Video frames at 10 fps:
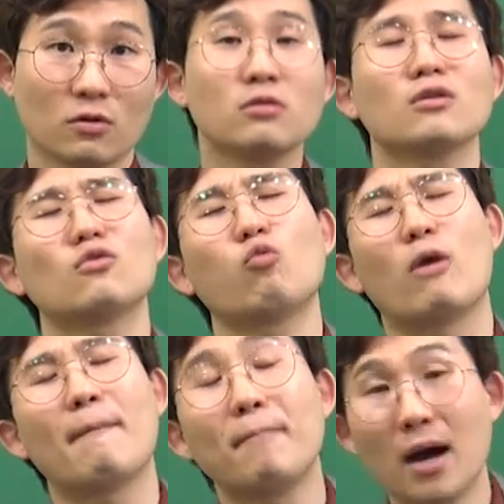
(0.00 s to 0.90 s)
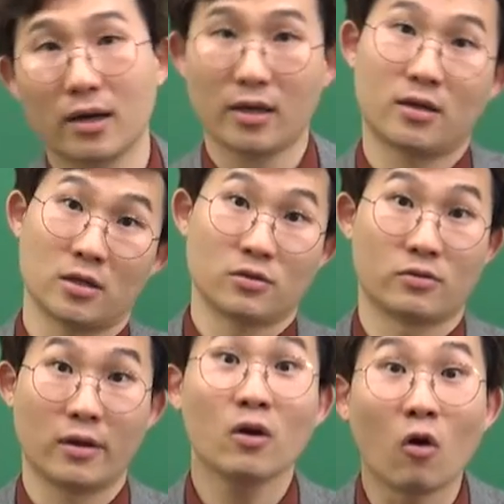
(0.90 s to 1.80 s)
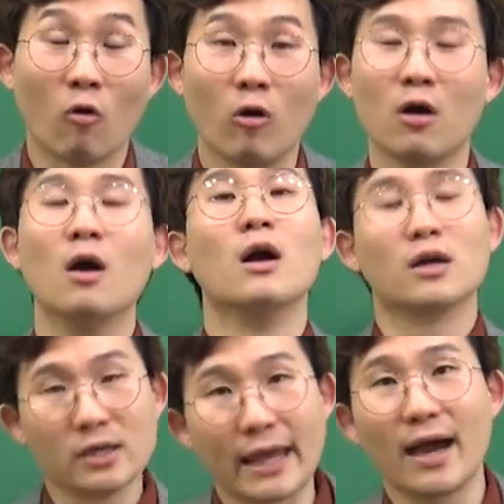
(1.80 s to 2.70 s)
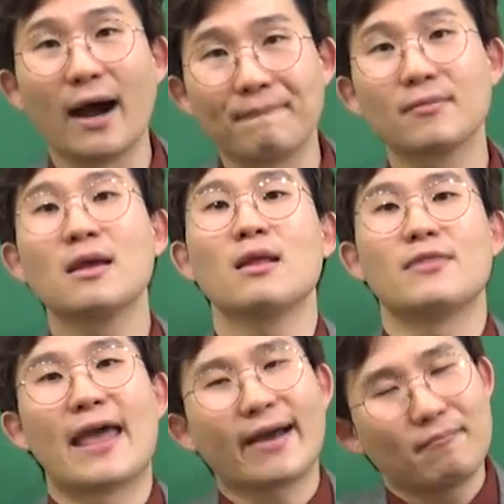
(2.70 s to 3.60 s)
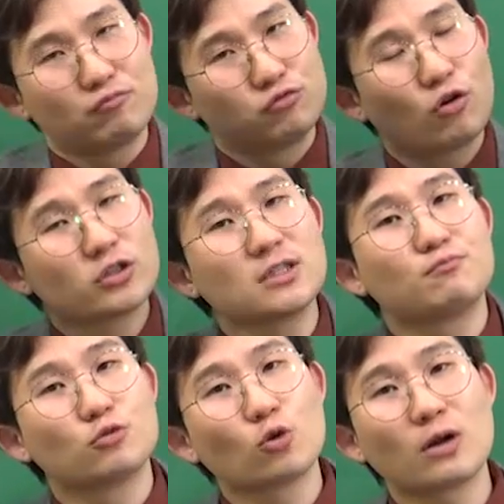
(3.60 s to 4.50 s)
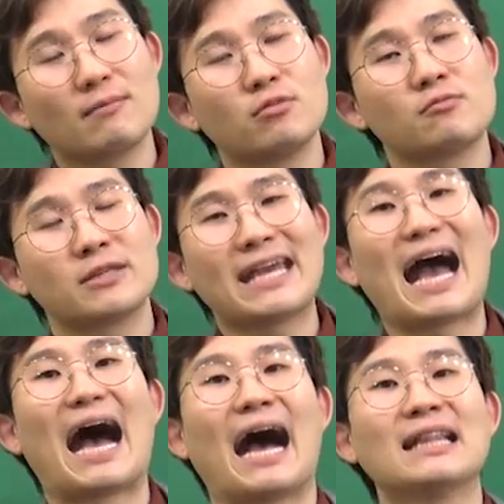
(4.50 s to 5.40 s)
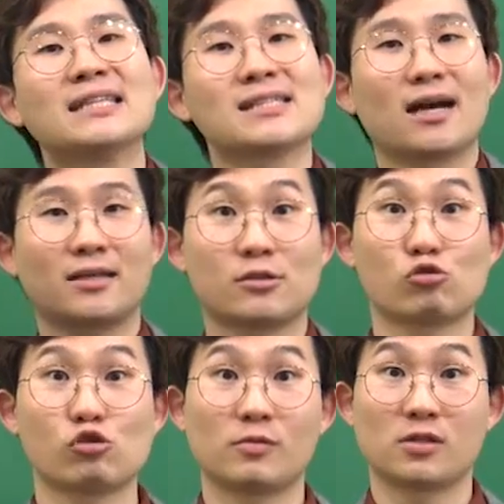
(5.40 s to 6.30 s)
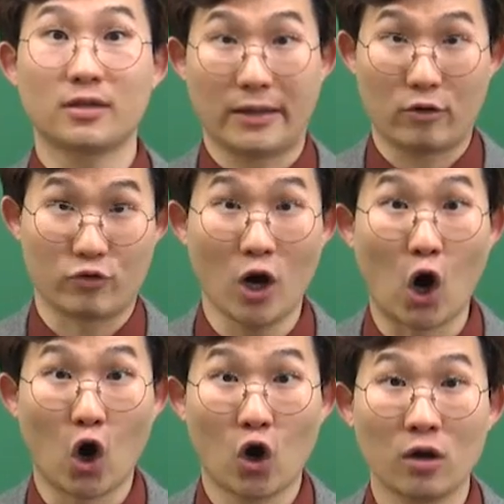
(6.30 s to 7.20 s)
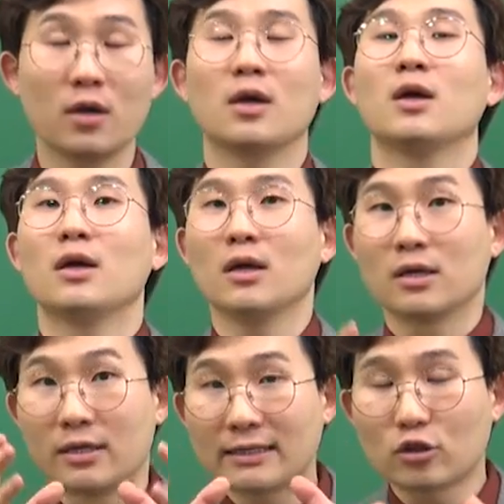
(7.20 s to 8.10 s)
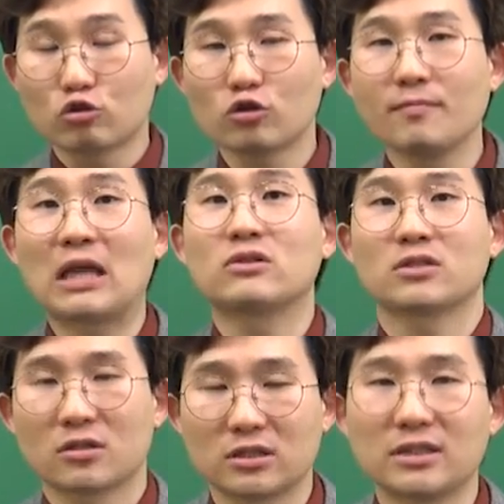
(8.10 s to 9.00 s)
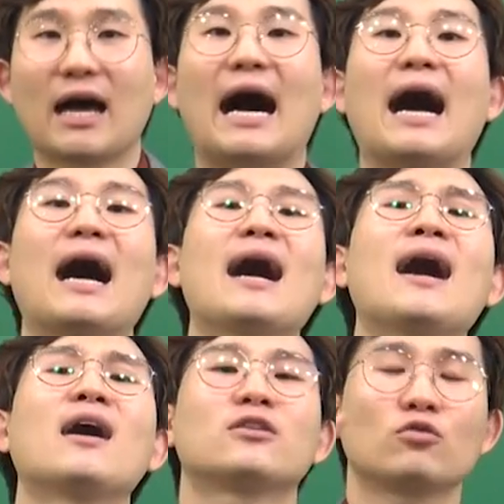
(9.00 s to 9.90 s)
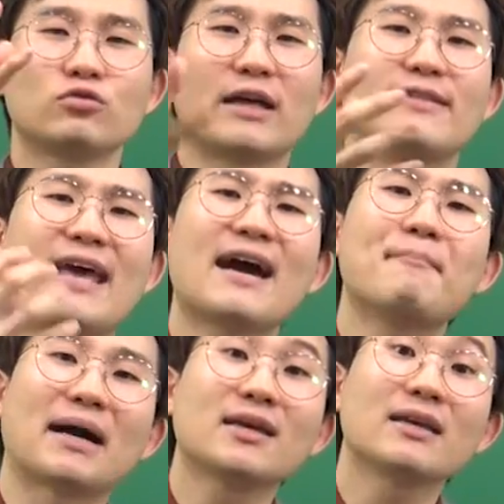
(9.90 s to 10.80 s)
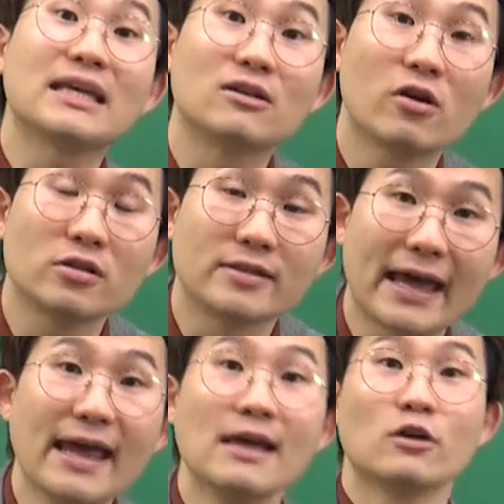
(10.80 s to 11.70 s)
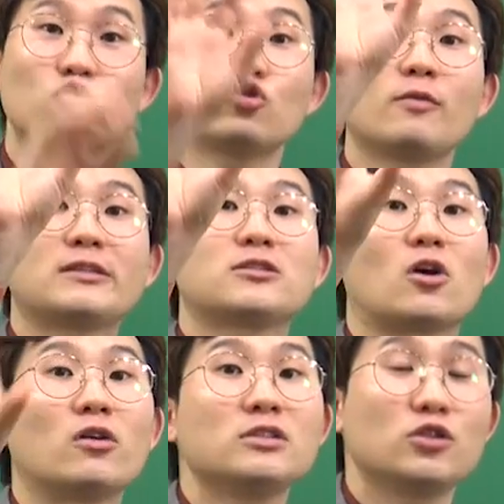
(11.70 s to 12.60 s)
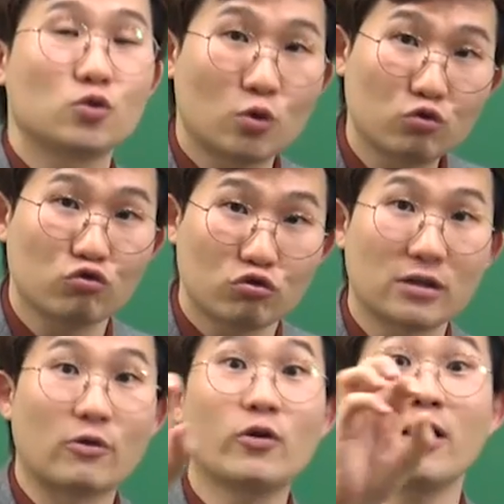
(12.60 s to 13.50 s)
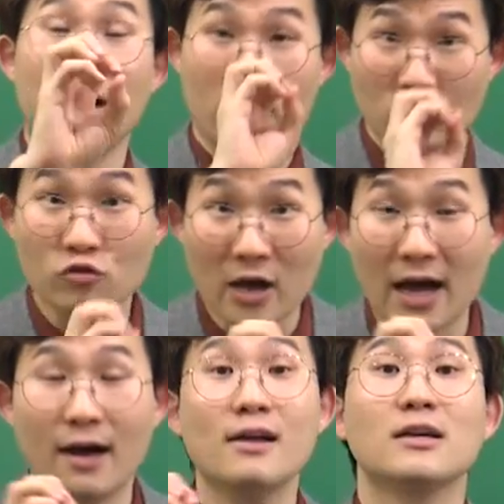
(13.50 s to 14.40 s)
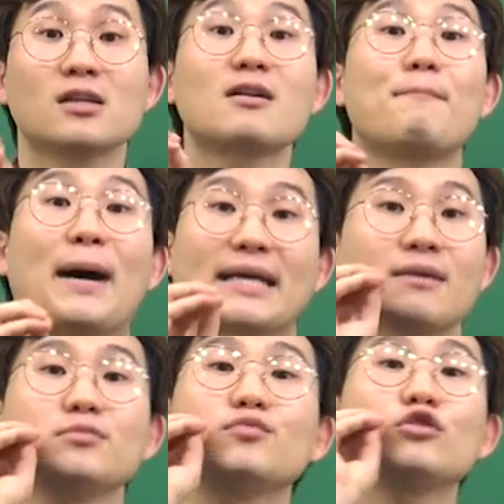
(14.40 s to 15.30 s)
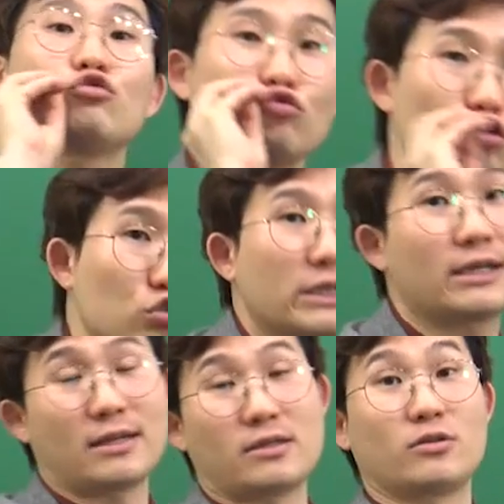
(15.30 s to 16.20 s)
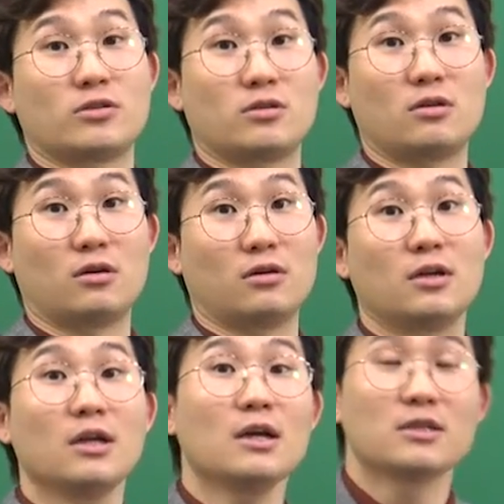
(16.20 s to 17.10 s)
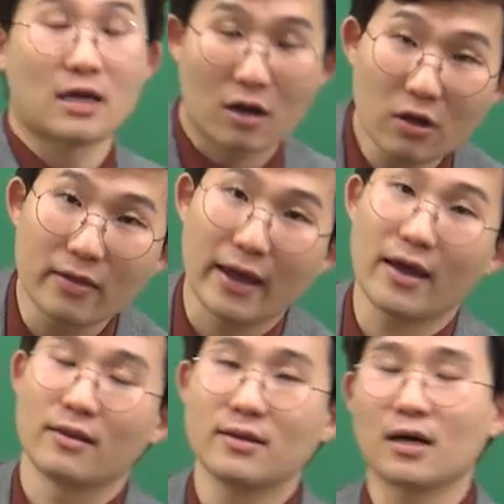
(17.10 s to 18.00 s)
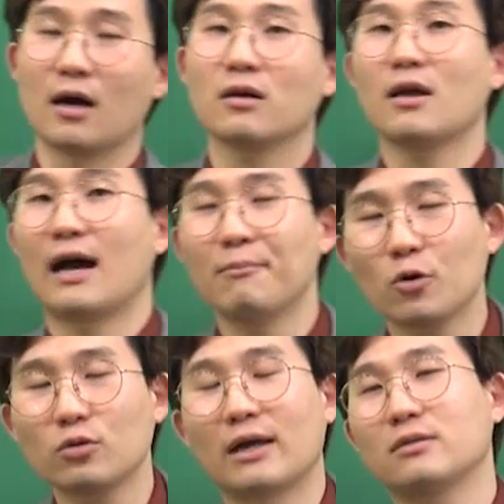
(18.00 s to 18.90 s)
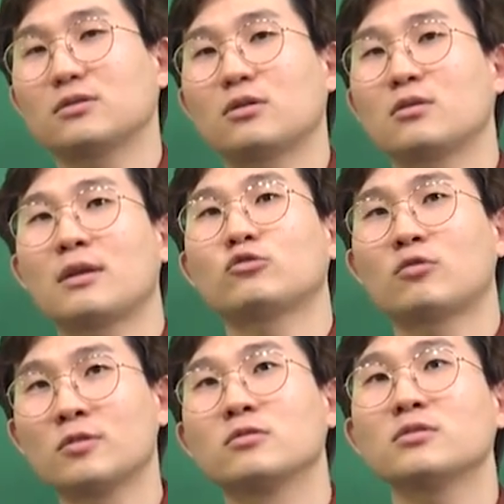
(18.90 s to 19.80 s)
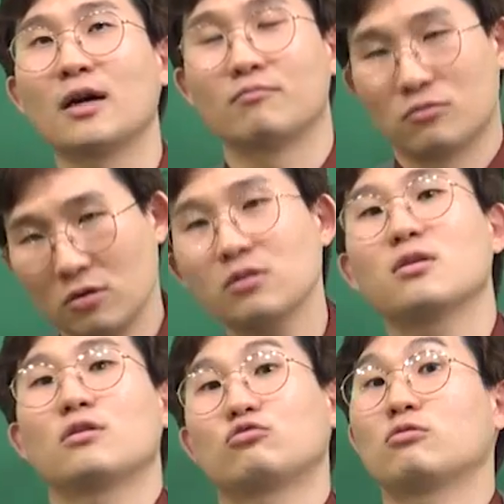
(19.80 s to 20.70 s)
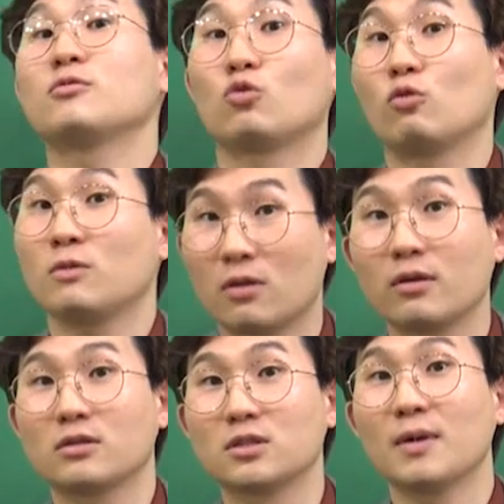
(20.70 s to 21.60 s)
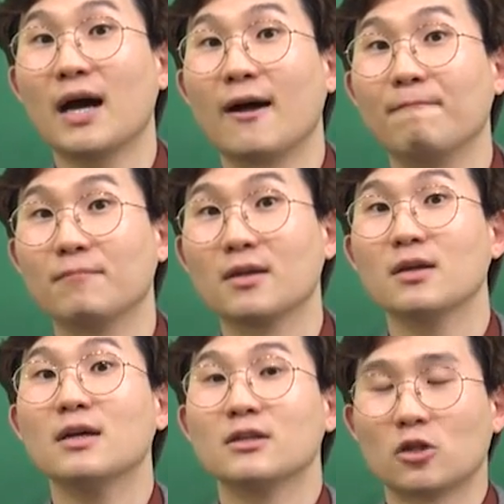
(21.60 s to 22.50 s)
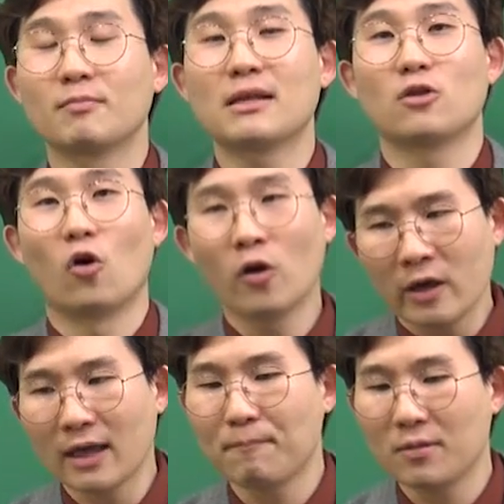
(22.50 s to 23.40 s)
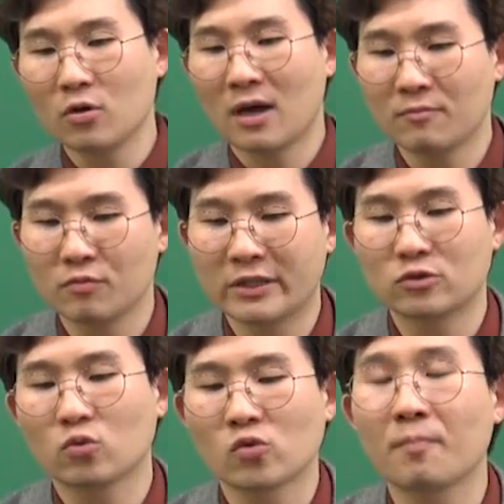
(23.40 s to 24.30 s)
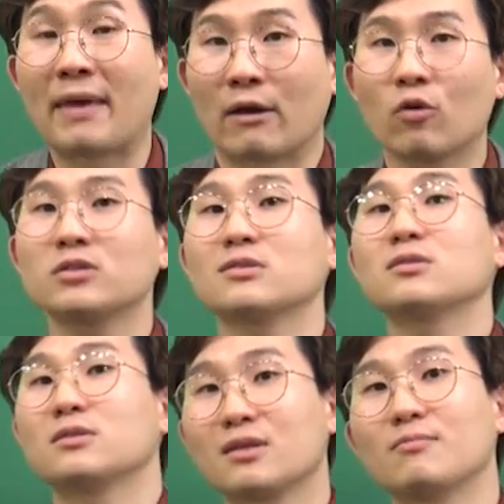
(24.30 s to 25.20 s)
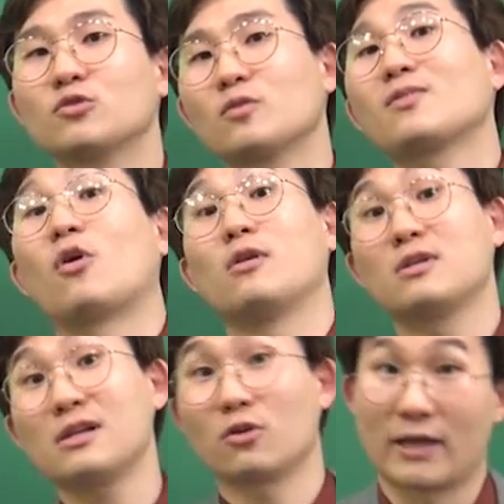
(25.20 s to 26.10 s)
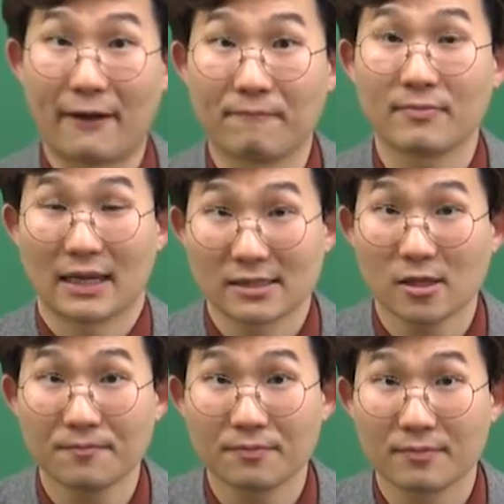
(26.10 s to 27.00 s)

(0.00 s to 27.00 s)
근데 그걸 왜 파악해야 되는데요? 그래야 내가 무엇이 부족한 부분이 아는 상태에서 수업을 듣게 되고요. 그래서 수업 내용 들었을 때 아, 그렇구나. 내가 막힌 게 이거였는데 수업에서 저런 식으로 뚫으라고 하는구나. 그래서 그 막힌 부분을 뚫을 수 있게 되는 거죠. 자, 그런데 네가 그냥 아무것도 안 한 채로 그냥 수업을 듣는다. 물론 그래도 수업은 도움이 되겠지만 정말 너에게 필요한 부분에 쏙 메꿔지는 느낌은 좀 덜 들 거야. 알았어?